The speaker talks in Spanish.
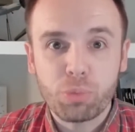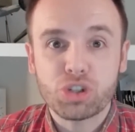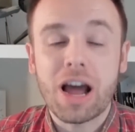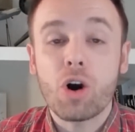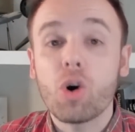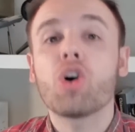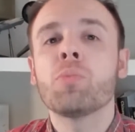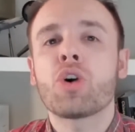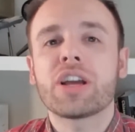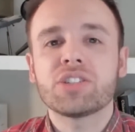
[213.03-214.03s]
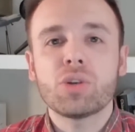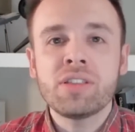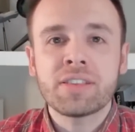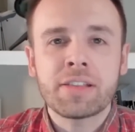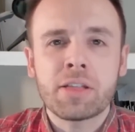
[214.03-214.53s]
pues hago como que estoy
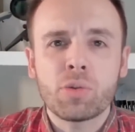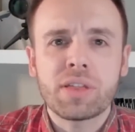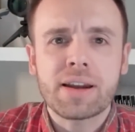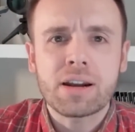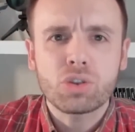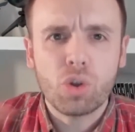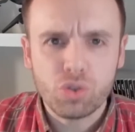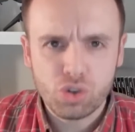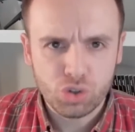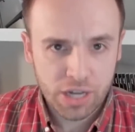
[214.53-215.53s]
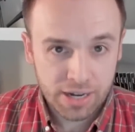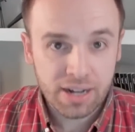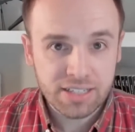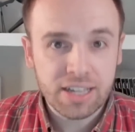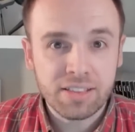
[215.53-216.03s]
intentando cerrar todos los
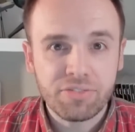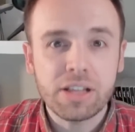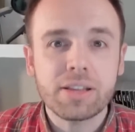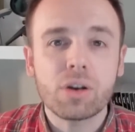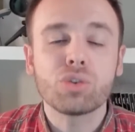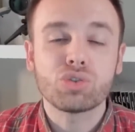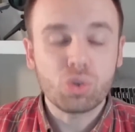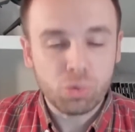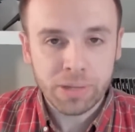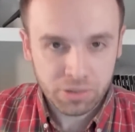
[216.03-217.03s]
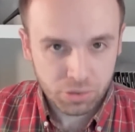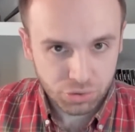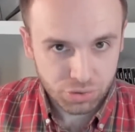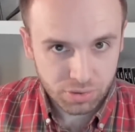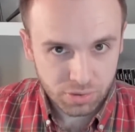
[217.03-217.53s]
canales que han filtrado los
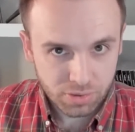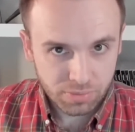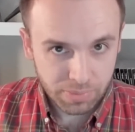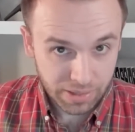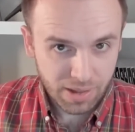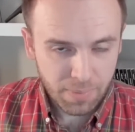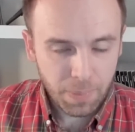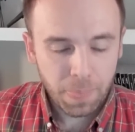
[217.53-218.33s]
documentos, ¿verdad?